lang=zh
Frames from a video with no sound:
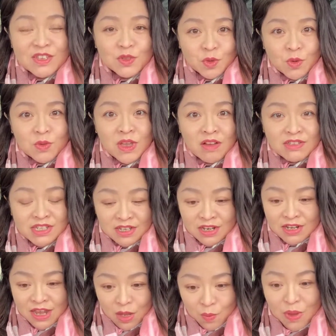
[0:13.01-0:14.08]
总共邀请了
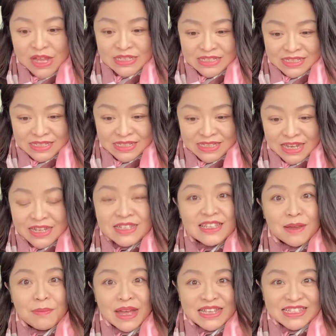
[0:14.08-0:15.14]

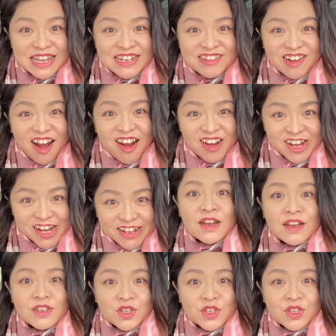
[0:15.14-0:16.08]
27332人，